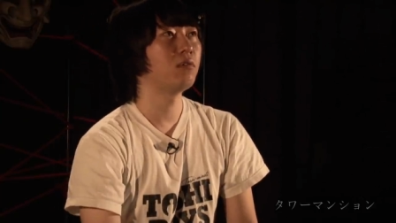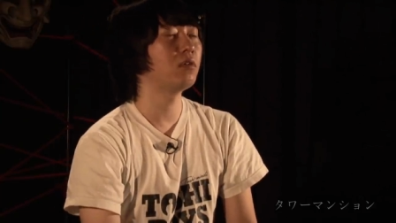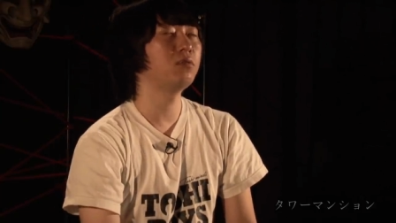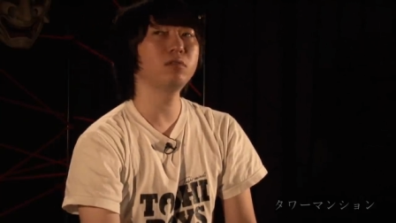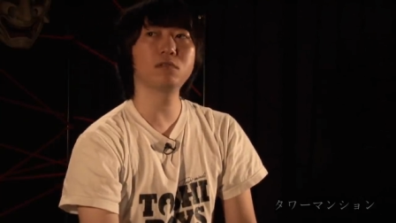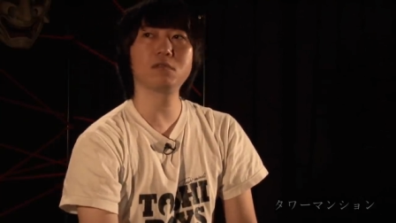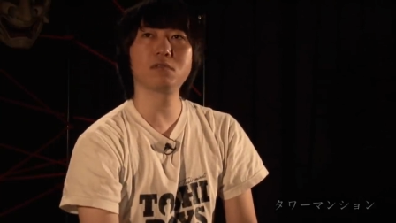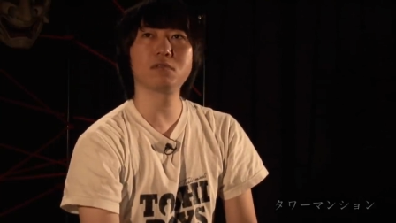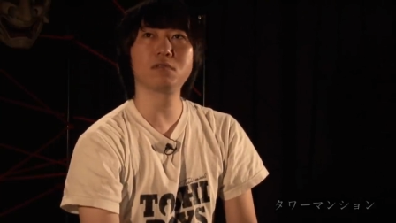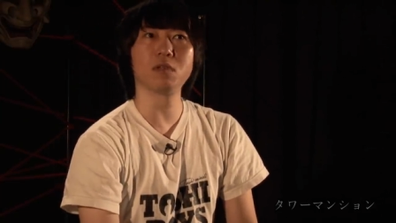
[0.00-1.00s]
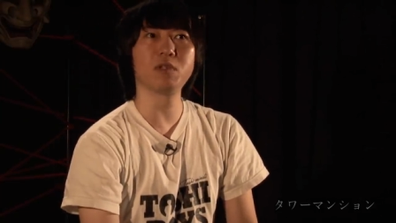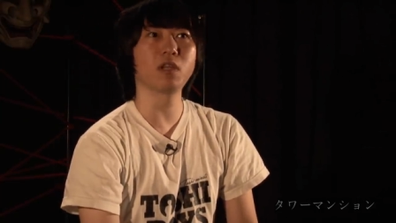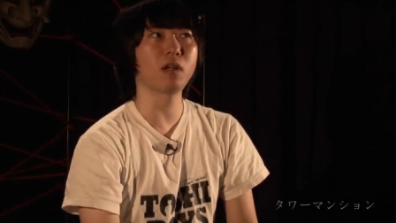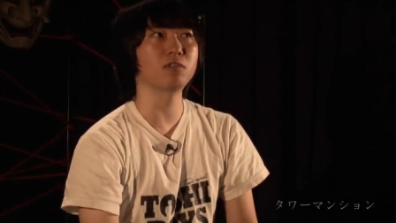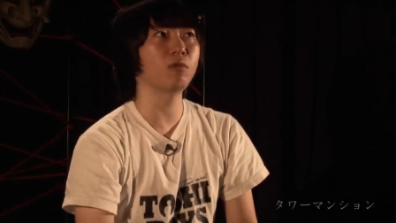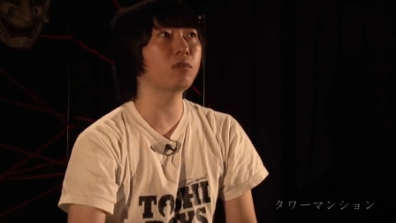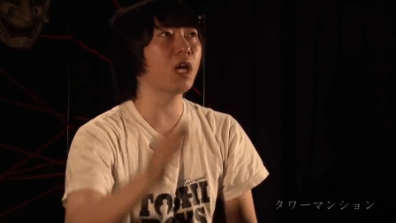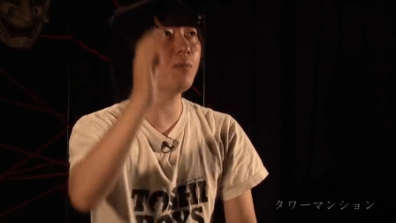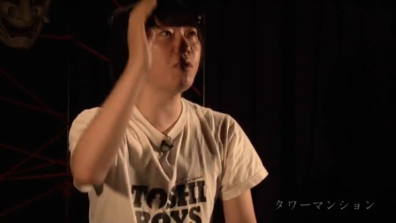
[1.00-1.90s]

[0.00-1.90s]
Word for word: でふって見たらそのタ